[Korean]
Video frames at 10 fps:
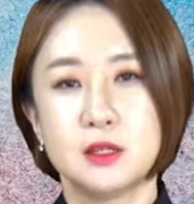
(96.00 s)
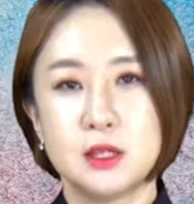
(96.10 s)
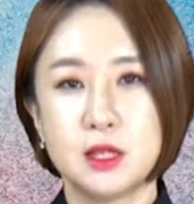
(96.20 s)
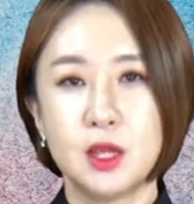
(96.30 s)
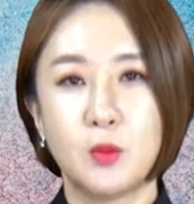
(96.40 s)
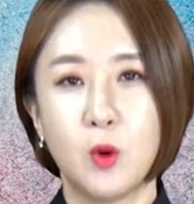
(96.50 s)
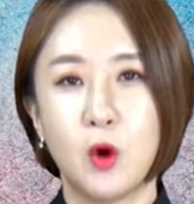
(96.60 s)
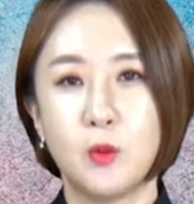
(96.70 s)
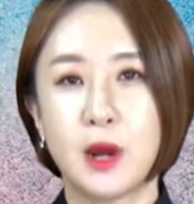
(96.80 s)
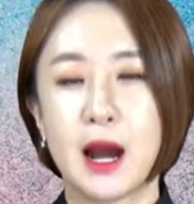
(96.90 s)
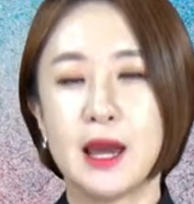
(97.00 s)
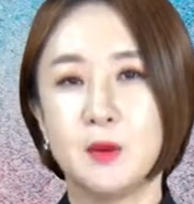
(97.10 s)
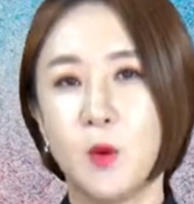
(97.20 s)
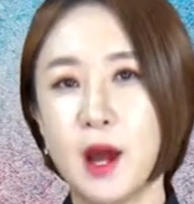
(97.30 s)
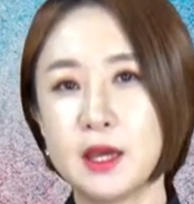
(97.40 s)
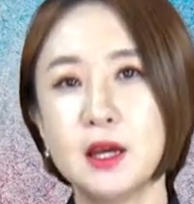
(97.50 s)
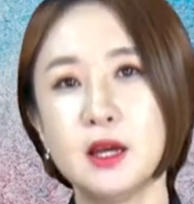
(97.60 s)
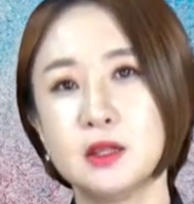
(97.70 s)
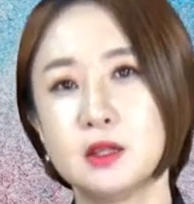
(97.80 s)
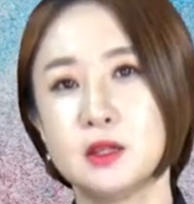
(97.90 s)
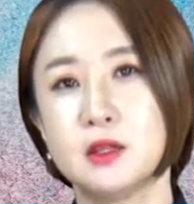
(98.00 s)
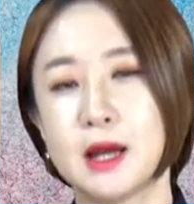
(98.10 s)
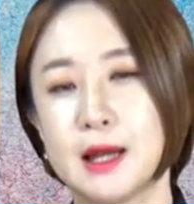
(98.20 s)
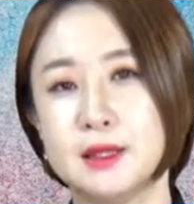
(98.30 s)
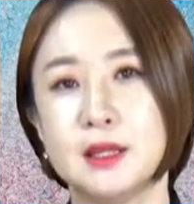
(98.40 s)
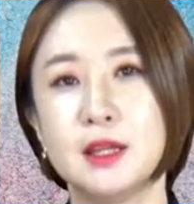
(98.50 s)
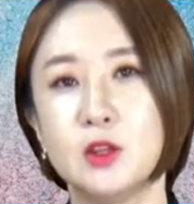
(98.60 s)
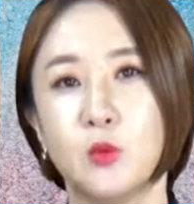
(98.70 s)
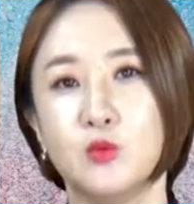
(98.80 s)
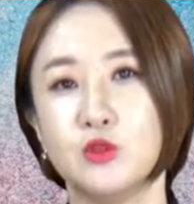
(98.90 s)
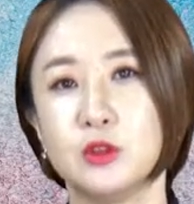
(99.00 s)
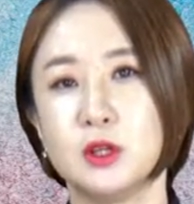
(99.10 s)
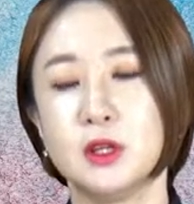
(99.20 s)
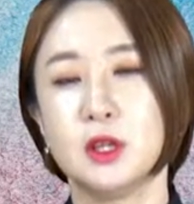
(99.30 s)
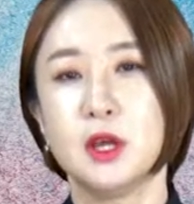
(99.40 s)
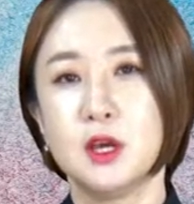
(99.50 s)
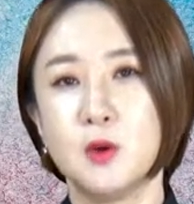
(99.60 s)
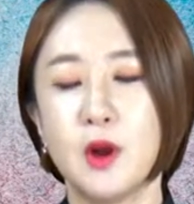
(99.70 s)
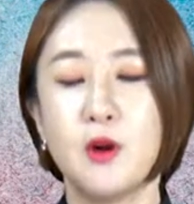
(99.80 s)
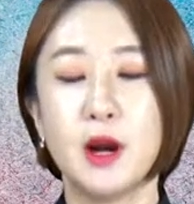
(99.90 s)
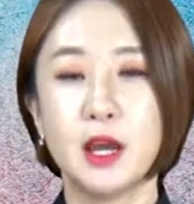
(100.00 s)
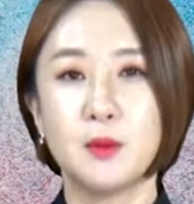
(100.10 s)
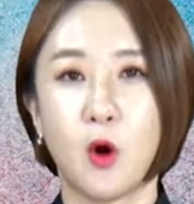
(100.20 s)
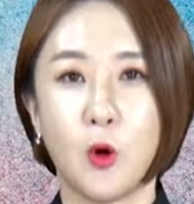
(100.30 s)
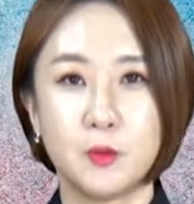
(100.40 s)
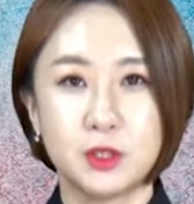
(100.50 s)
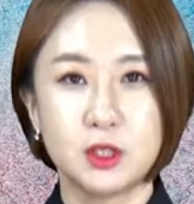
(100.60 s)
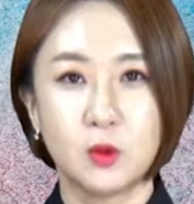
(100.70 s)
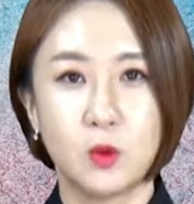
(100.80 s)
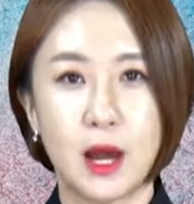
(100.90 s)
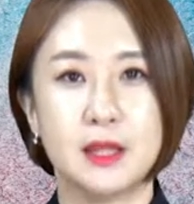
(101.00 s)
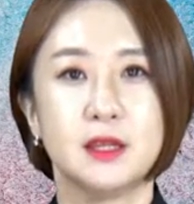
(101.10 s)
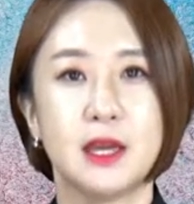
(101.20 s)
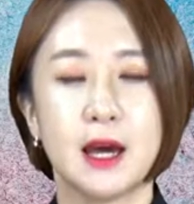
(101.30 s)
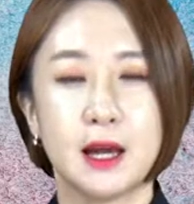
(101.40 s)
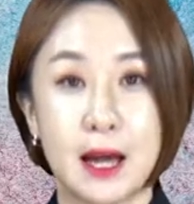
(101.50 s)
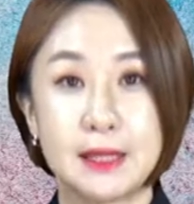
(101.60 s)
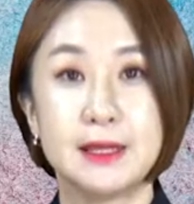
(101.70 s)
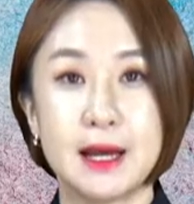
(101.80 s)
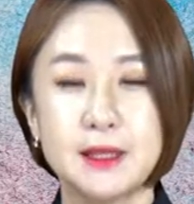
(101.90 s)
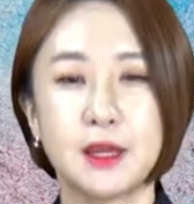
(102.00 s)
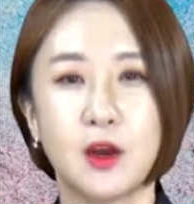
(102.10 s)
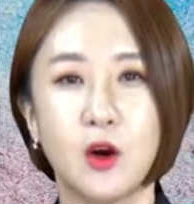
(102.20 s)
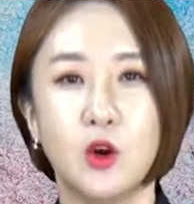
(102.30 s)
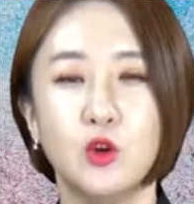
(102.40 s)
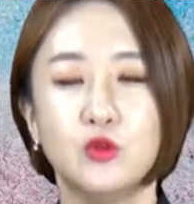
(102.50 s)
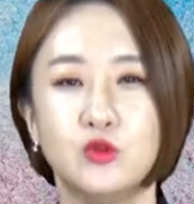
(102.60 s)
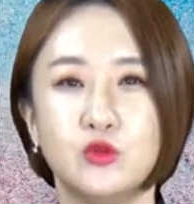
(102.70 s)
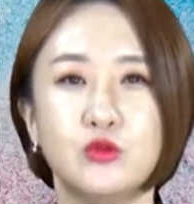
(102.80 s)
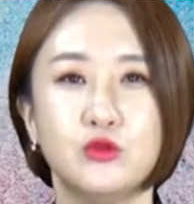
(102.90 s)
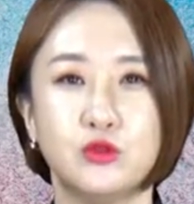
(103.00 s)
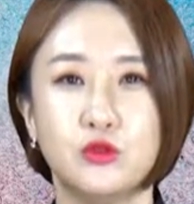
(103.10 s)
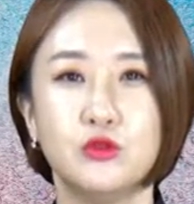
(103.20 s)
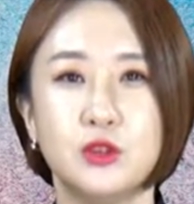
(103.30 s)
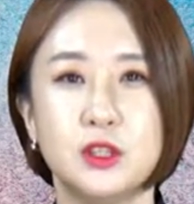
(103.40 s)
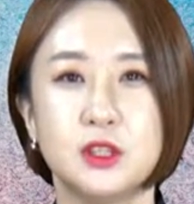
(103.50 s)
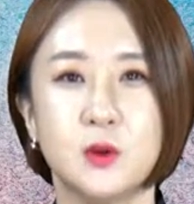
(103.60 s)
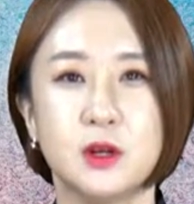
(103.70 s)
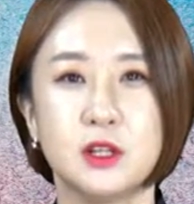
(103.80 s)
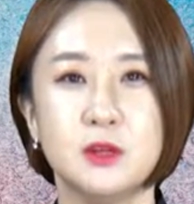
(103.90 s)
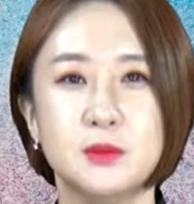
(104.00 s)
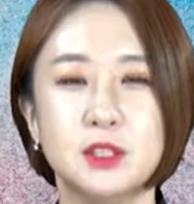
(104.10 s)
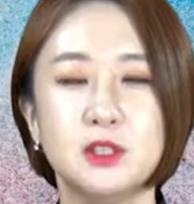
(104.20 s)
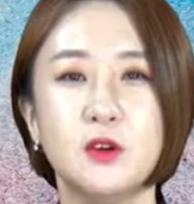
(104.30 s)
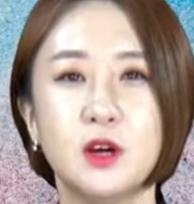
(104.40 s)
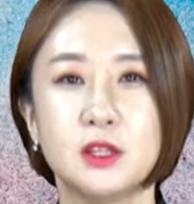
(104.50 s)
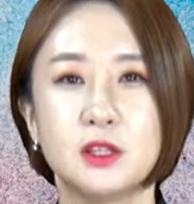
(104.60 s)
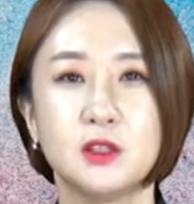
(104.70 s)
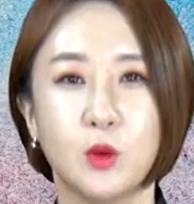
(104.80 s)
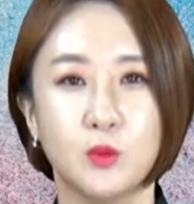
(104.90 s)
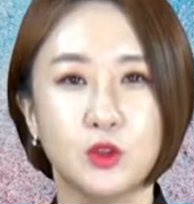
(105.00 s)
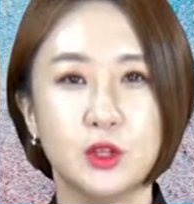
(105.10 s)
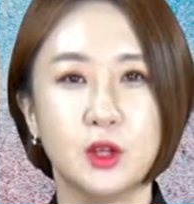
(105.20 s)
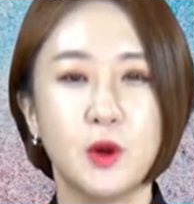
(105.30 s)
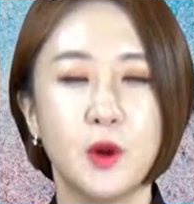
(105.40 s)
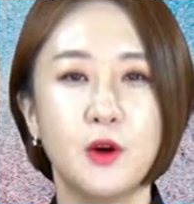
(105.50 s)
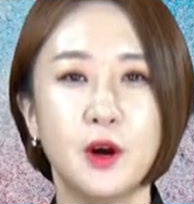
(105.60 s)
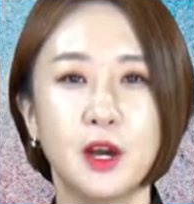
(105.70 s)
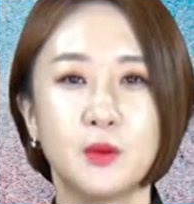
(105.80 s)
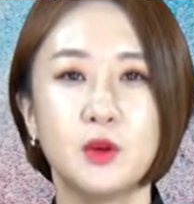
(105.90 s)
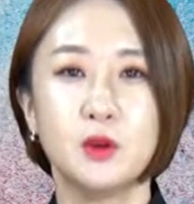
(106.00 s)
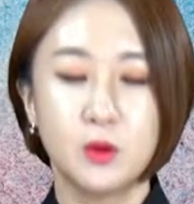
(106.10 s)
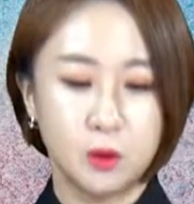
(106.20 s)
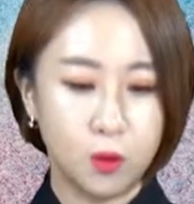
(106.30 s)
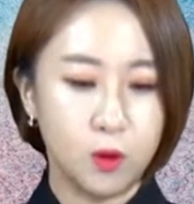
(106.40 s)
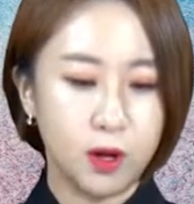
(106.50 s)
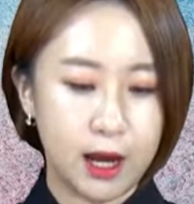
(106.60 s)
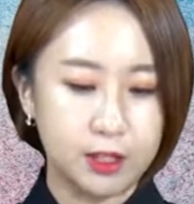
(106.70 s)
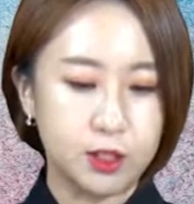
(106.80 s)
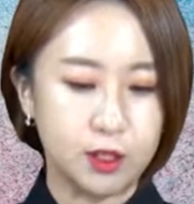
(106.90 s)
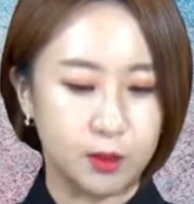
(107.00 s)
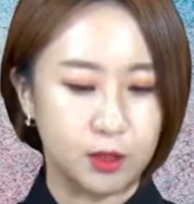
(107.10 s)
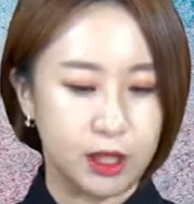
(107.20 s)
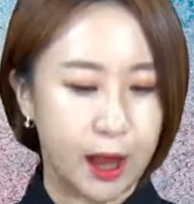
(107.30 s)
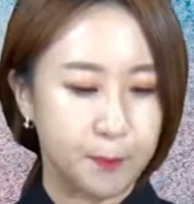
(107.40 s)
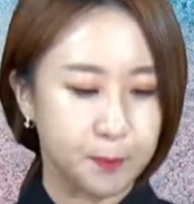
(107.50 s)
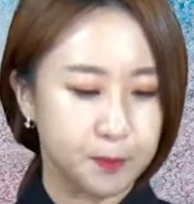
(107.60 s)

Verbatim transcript: 사대보험 가입 확인 같은 간단한 업무들은 회원 가입 없이도 가능이, 가능한데요. 두루누리 지원금 신청 같은 업무는 회원 가입을 꼭 하셔야 됩니다.